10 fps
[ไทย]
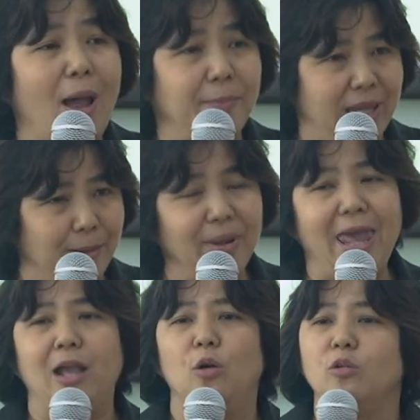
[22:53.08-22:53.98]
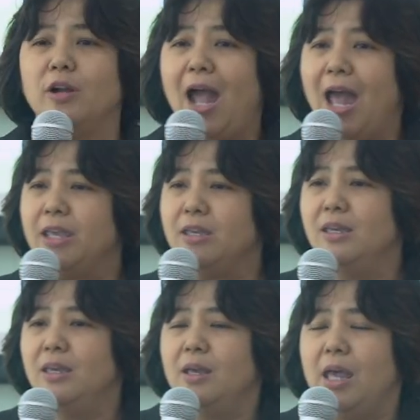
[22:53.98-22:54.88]
ความเข้มแข็งของไก่
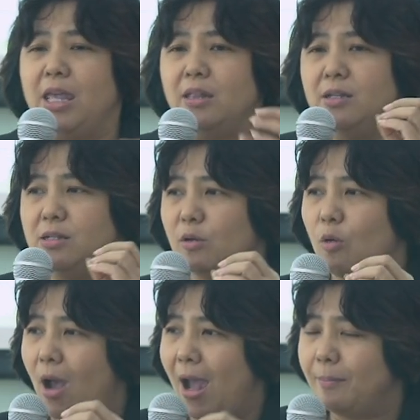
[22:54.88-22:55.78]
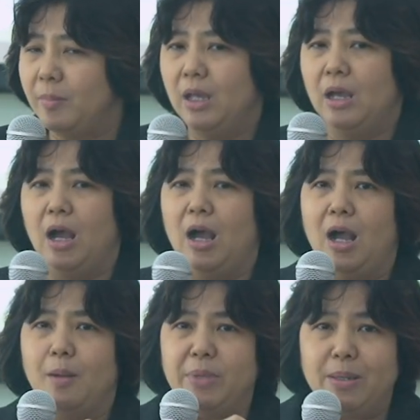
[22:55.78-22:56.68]
เห็นถึงความ
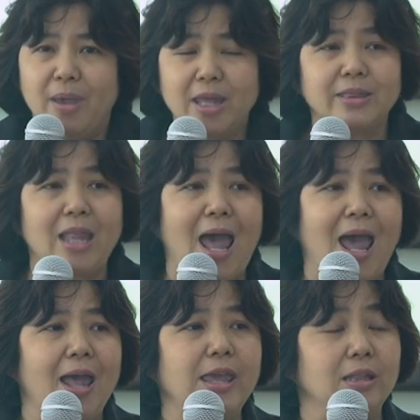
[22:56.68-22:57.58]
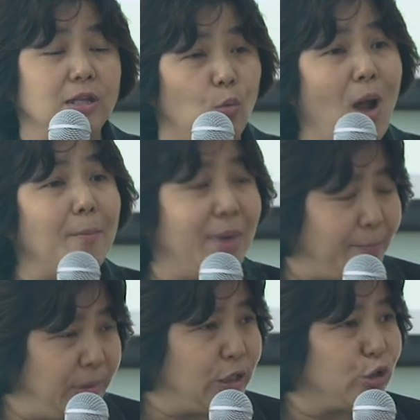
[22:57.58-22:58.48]
มีเมตตาเห็นถึงความรั
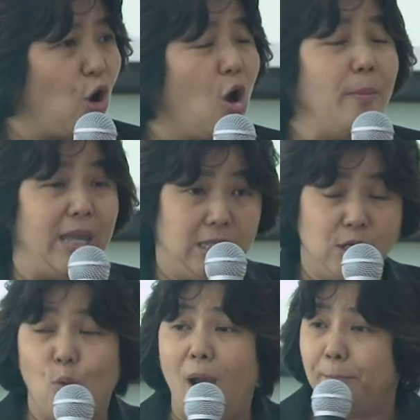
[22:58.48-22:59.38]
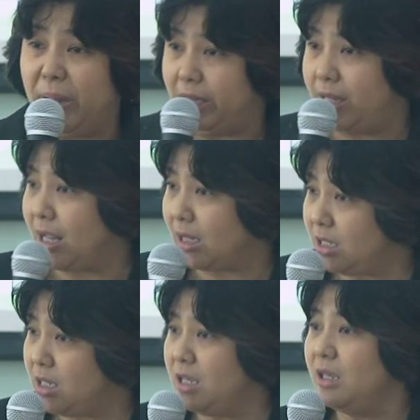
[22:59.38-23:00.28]
บผิดชอบเห็นถึงความเป็นเด็ก
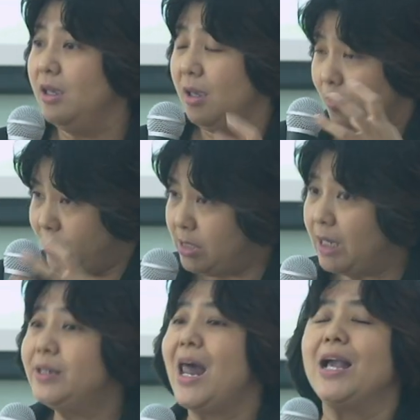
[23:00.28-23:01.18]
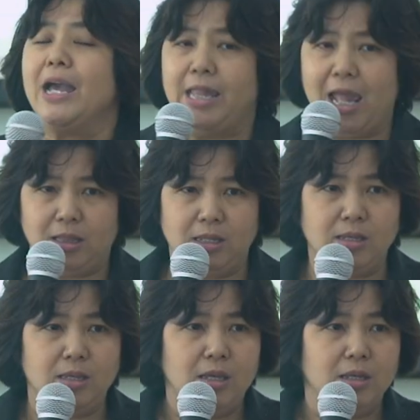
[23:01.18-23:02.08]
ดีเพื่อนรักขนาดนี้
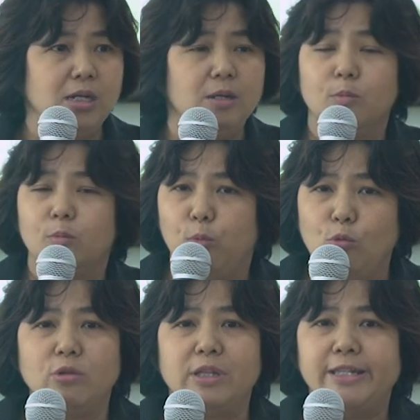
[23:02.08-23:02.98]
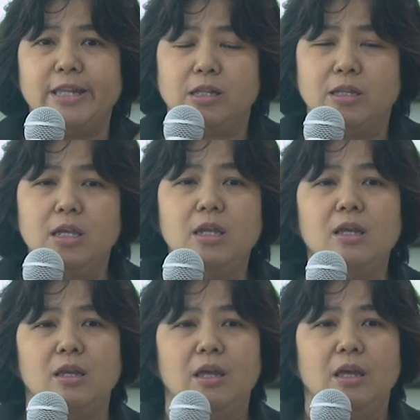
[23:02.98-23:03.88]
คือพูดในสิ่ง
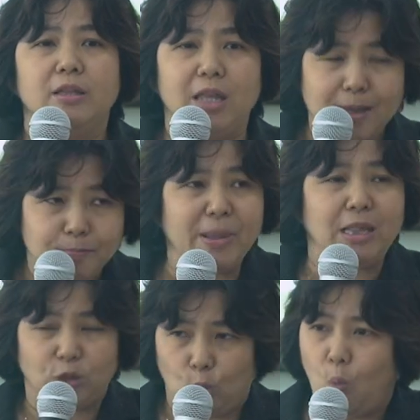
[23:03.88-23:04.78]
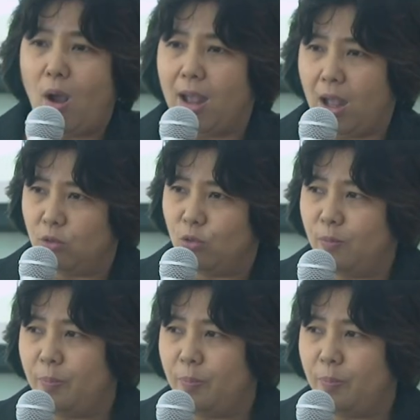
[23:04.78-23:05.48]
ที่เป็นตัวเขา